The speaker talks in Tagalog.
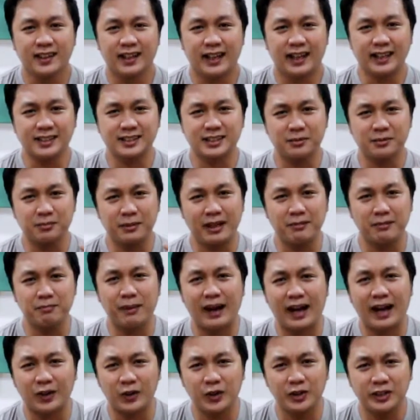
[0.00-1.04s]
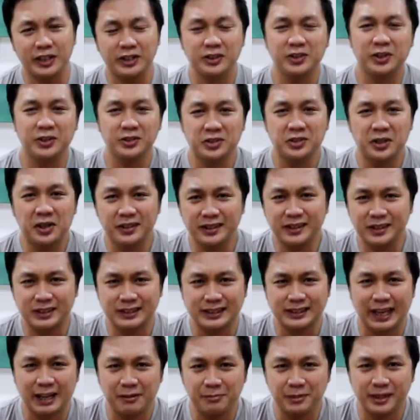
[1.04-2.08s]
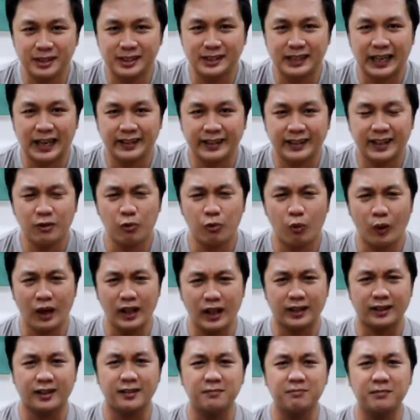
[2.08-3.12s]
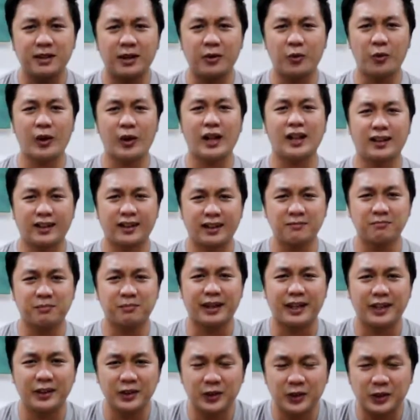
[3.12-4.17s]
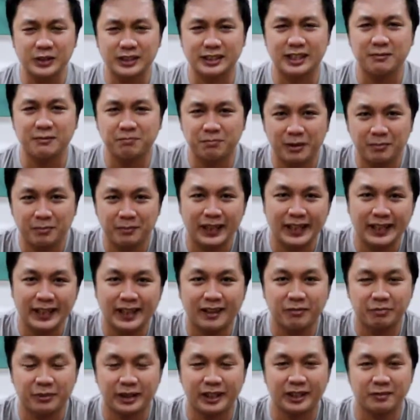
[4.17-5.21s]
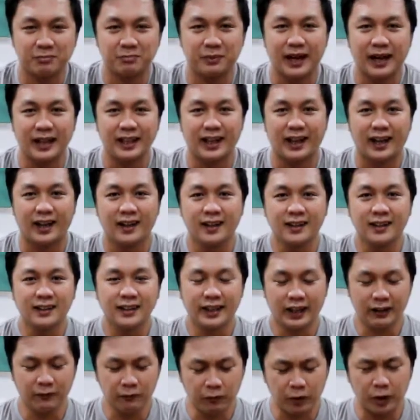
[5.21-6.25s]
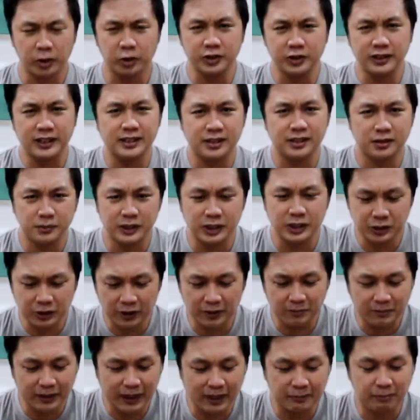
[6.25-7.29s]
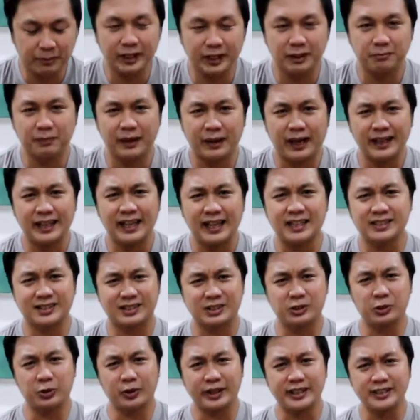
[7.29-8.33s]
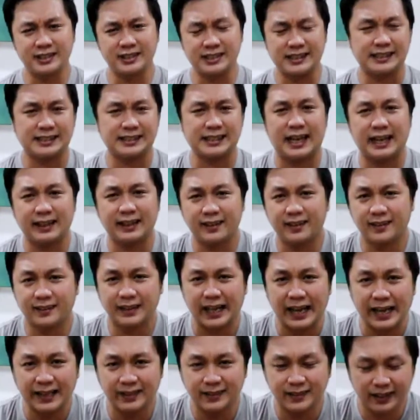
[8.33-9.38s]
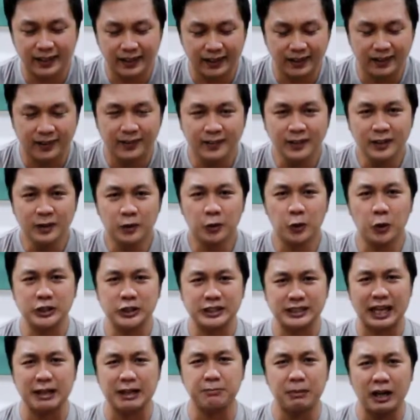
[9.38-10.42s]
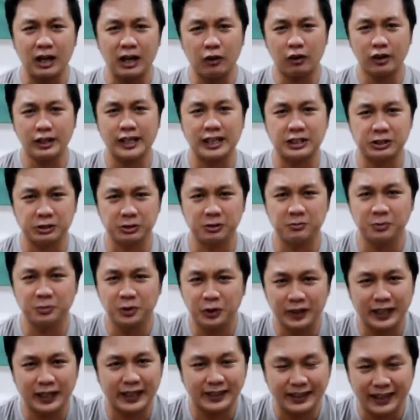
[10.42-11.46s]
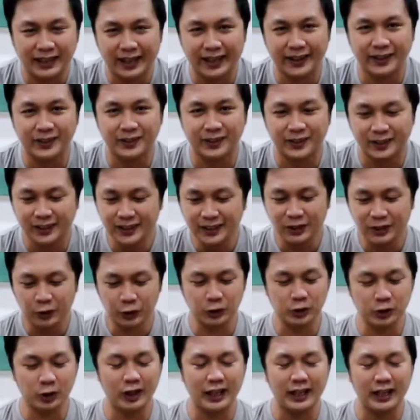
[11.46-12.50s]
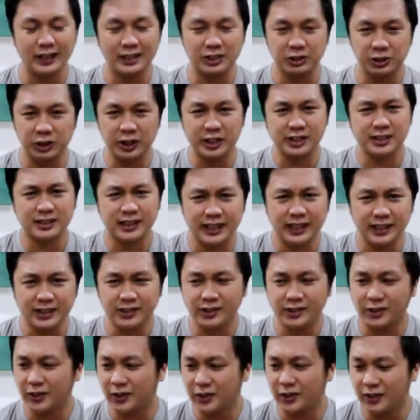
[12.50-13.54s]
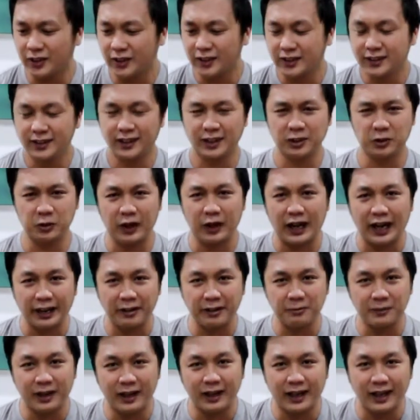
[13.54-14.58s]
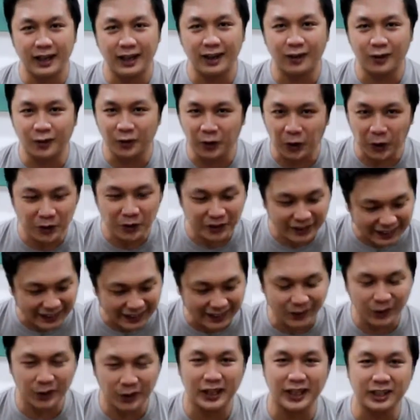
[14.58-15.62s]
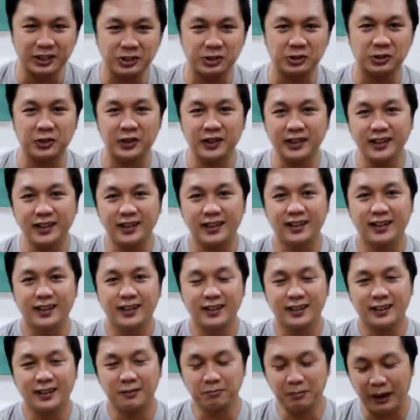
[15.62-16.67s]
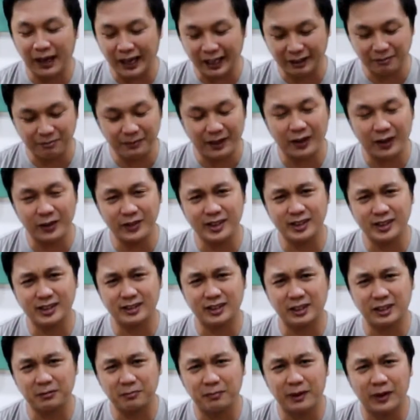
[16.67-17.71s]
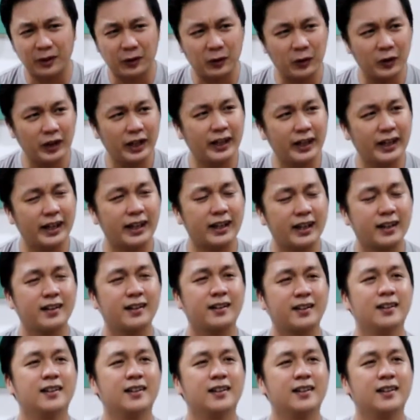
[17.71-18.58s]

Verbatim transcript: At sa mga bagong nanonood dito sa aming channel, welcome na welcome kayo sa Pamilya Pinagpala. And for today's video mga pinagpala, as you can see sa ating title, usapang collection muna tayo. Gusto lang i-share sa inyo itong aking mga counting collection. Bakit ba ako nag-start mag-collect?